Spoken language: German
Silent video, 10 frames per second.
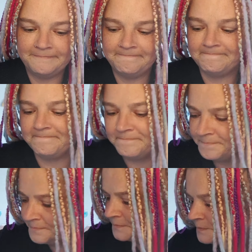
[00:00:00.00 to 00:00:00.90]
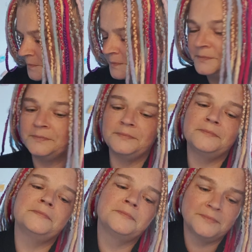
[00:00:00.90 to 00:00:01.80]
Hm.
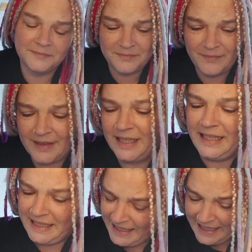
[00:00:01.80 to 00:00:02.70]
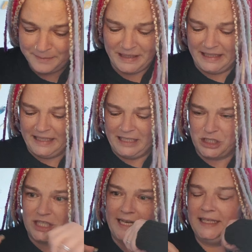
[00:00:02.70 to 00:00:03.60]
Hm. Ich kann mich nicht
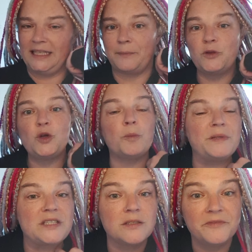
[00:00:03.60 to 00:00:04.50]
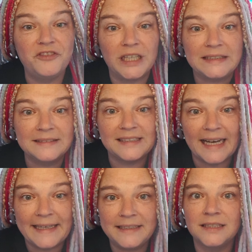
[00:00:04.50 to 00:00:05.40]
entscheiden. Ich habe nur noch bis zum vierten
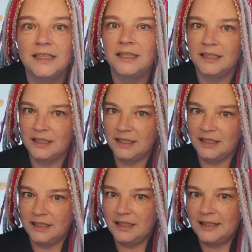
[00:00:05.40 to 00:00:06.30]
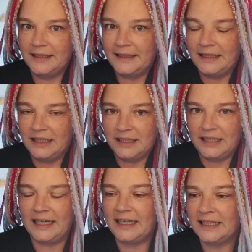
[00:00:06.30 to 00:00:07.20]
Zeit.
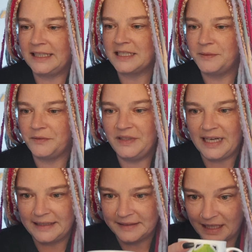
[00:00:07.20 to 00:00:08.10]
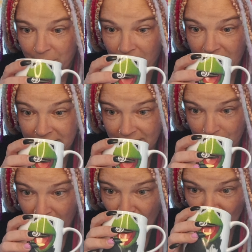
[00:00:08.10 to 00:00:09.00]
Ah, das wird wieder ein Drama. Ein
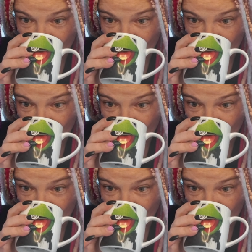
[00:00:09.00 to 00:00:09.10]
Drama.